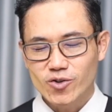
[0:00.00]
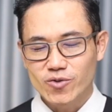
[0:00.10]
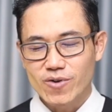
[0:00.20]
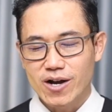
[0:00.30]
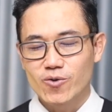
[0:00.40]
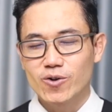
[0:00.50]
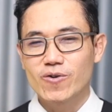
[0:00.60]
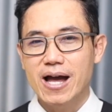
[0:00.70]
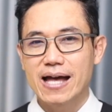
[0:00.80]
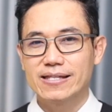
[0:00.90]
จนกว่าคุณลู
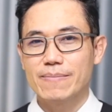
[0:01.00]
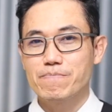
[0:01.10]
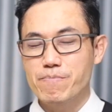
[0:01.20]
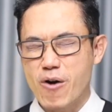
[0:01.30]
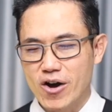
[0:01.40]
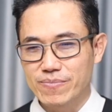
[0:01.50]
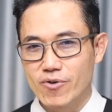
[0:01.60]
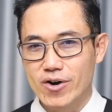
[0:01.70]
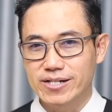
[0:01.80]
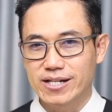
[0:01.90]
กค้าจะผ่อน
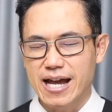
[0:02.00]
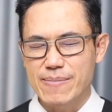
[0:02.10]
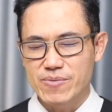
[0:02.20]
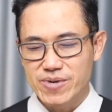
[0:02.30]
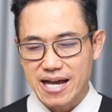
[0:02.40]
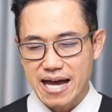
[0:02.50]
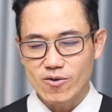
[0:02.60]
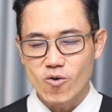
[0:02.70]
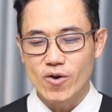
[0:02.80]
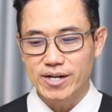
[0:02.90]
หมดนะครับแล้วมีการ
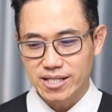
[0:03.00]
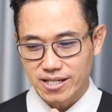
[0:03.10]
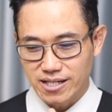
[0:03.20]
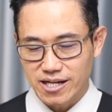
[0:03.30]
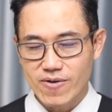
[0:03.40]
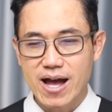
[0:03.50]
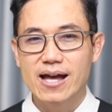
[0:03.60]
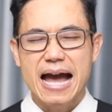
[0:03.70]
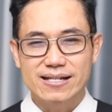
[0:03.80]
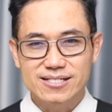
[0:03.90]
โอนเนี่ยถึงจะเรียกว่า
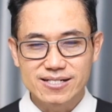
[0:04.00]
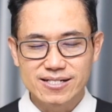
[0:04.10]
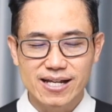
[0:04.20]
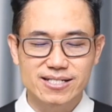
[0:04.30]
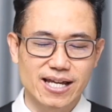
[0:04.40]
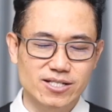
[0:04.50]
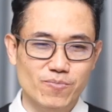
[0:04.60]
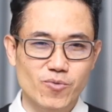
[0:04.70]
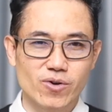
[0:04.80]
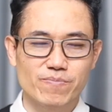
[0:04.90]
การซื้อเนี่ยเสร็จส
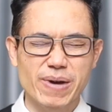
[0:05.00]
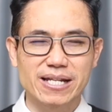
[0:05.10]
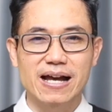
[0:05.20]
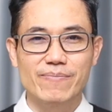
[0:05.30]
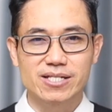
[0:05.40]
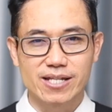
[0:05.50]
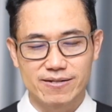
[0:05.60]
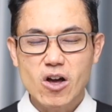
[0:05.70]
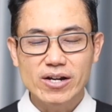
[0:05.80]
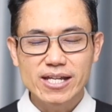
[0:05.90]
มบูรณ์เป็นกรรมสิท
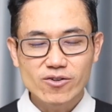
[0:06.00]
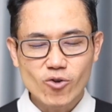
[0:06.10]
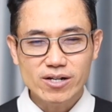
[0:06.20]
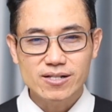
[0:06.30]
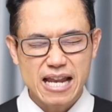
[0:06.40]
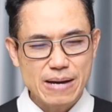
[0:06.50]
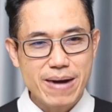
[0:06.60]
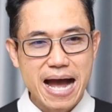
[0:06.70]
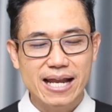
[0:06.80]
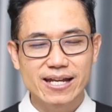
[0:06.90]
ธิ์ตอนนี้รถและ
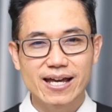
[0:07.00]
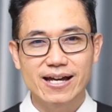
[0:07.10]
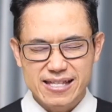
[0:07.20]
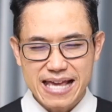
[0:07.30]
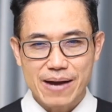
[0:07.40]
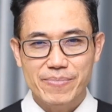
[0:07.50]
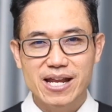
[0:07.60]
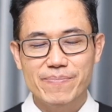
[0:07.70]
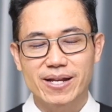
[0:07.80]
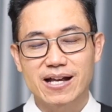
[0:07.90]
บ้านเนี่ยยังไม่
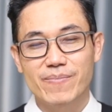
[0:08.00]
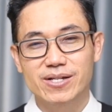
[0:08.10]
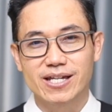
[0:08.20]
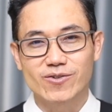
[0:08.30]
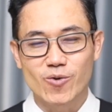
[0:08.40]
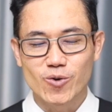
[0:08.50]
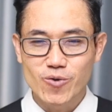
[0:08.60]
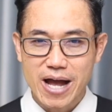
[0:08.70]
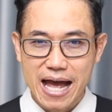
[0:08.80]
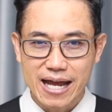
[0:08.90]
ได้เป็นกรรมสิทธิ์ของคุณลู
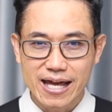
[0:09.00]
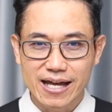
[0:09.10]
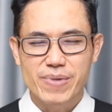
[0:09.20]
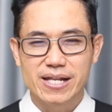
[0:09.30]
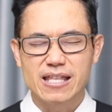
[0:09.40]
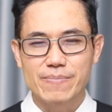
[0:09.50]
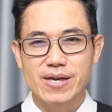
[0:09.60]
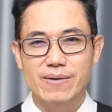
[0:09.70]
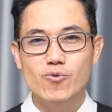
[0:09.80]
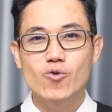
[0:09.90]
กค้านะเป็นแต่
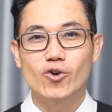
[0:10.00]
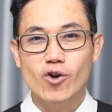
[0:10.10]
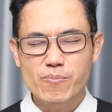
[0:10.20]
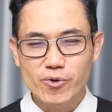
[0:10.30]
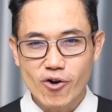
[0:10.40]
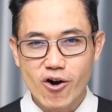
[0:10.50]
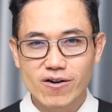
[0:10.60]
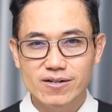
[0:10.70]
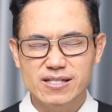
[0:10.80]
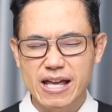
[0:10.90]
เพียงผู้ครอบครอง
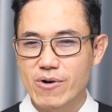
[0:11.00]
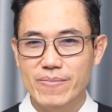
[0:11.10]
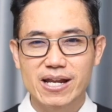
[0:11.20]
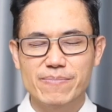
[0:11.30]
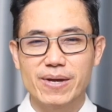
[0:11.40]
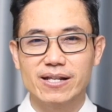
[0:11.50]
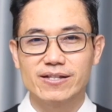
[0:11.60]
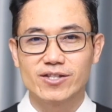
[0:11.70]
แต่ว่าไม่ได้เป็น